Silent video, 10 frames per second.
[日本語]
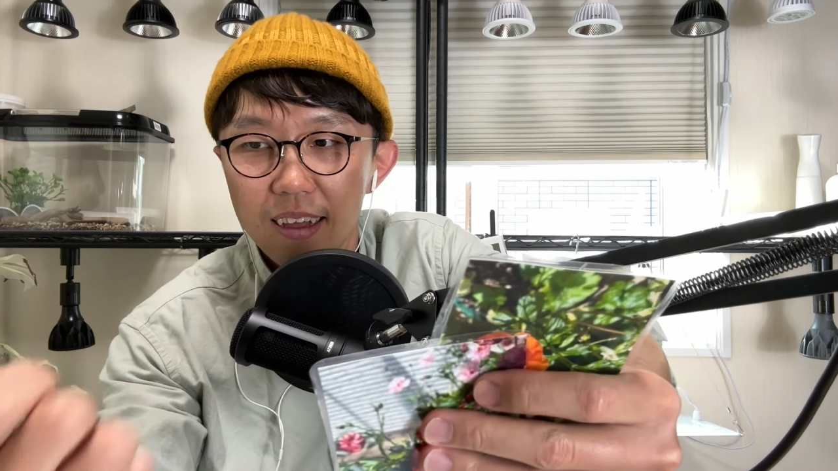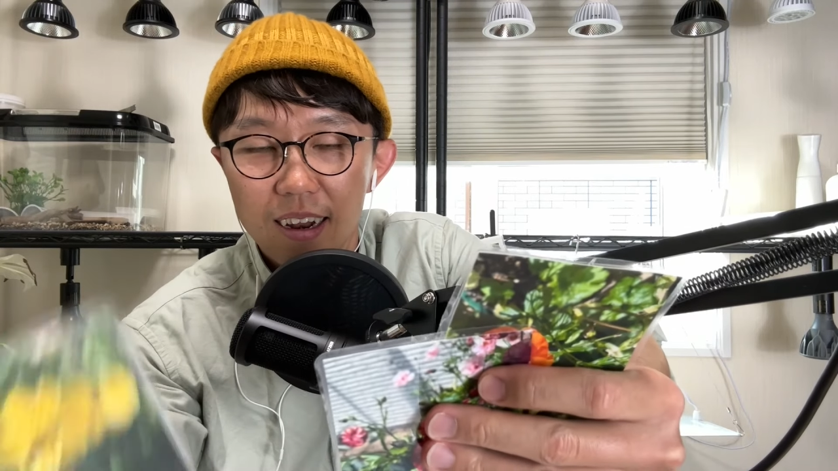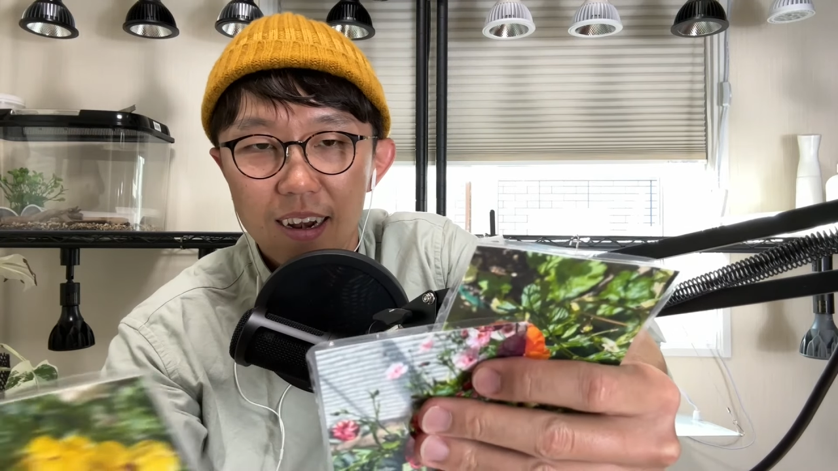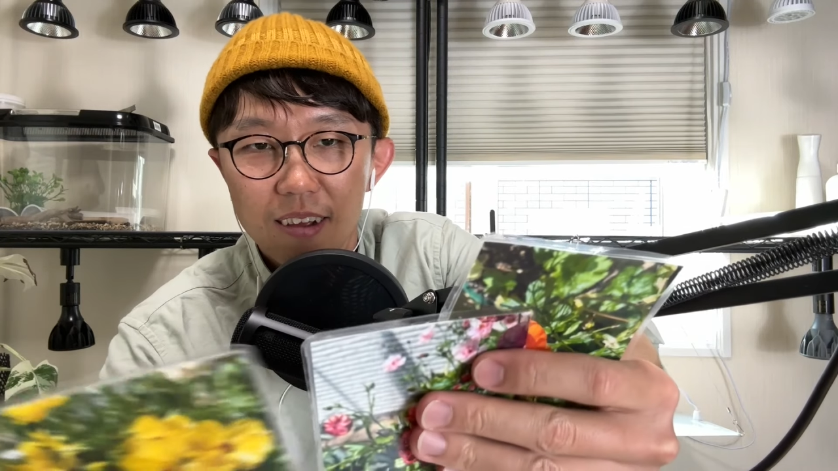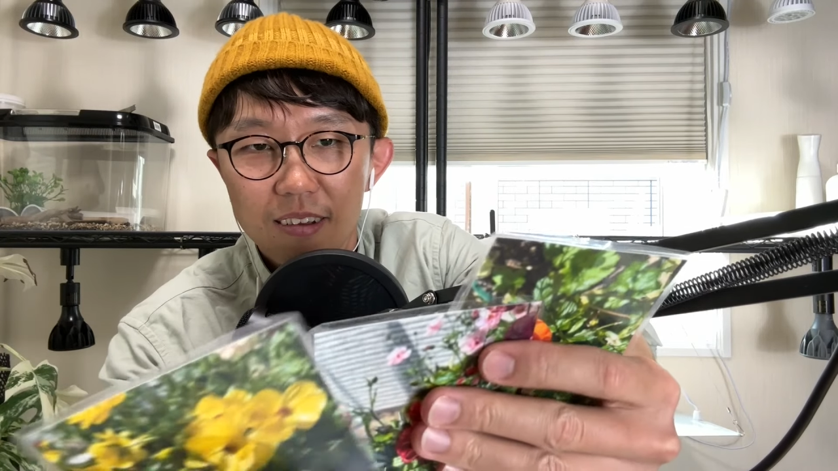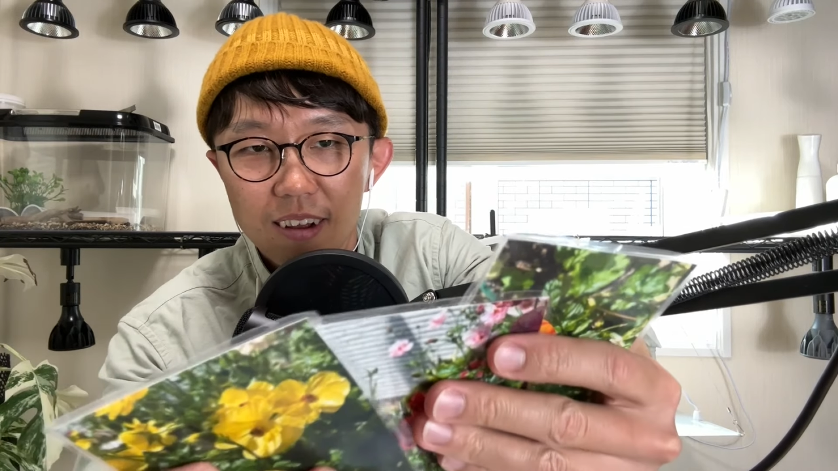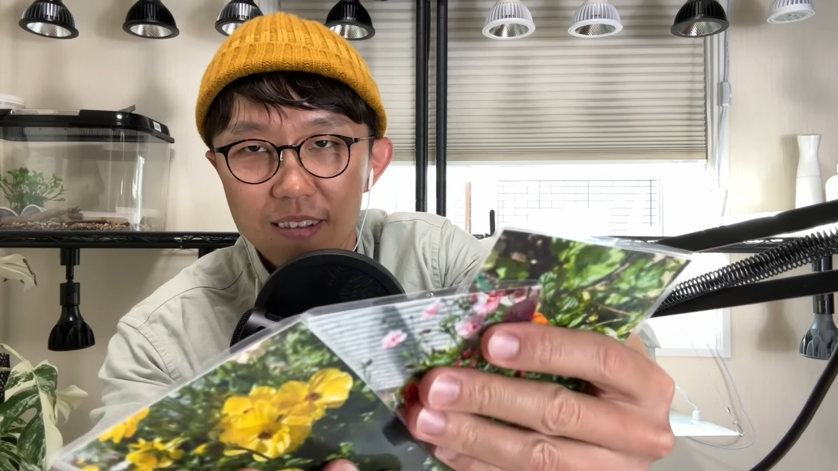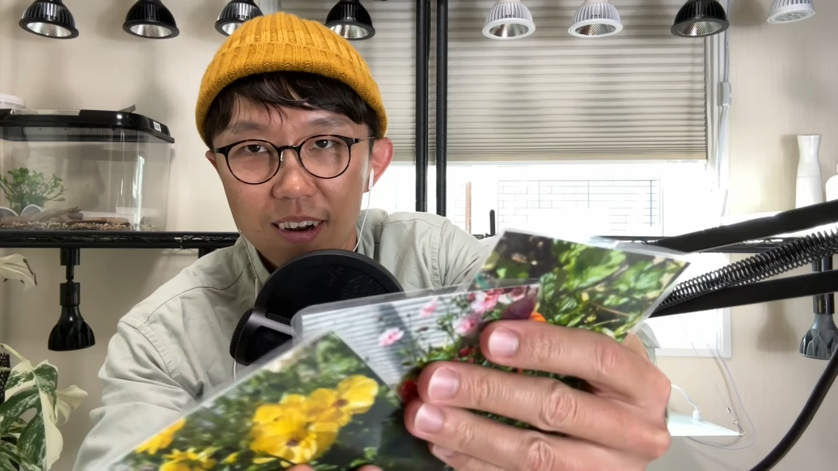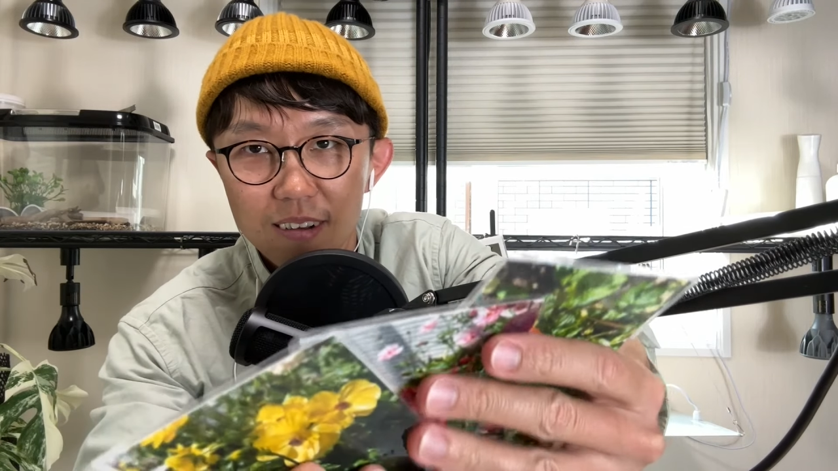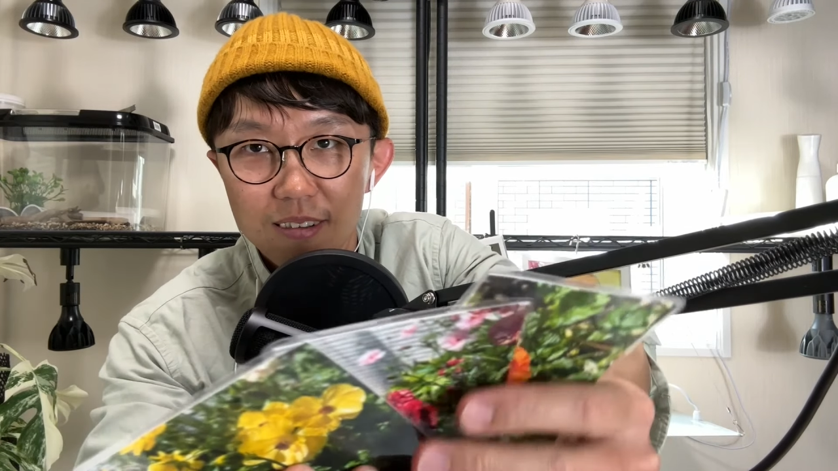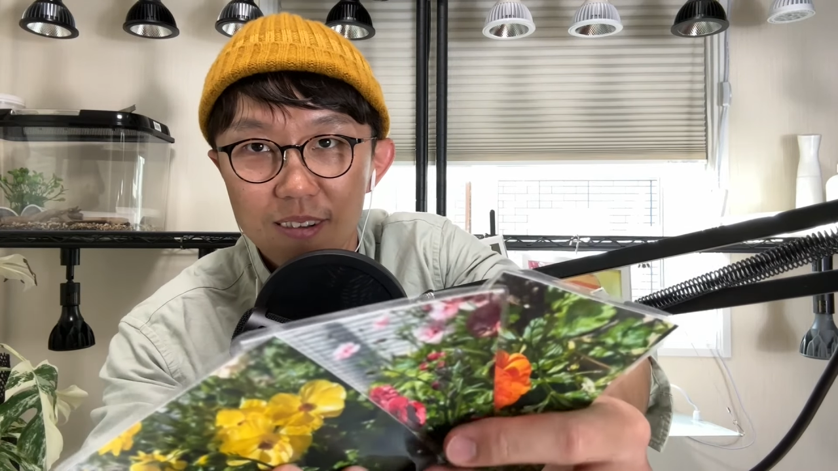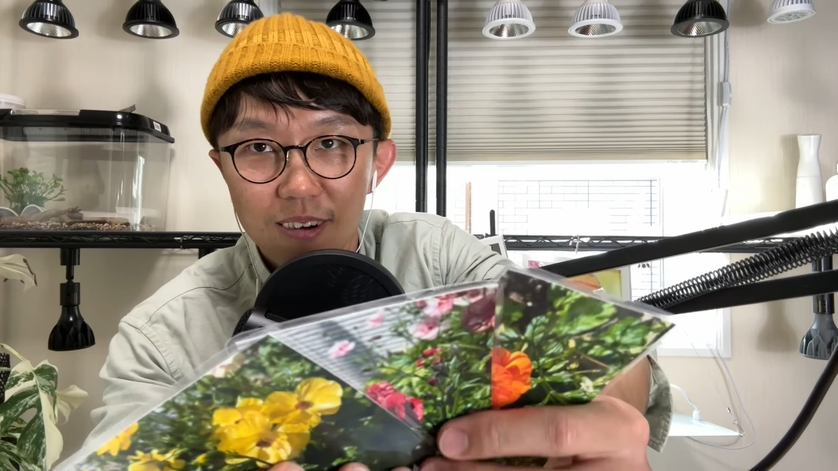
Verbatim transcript: ラナンキュラスラックス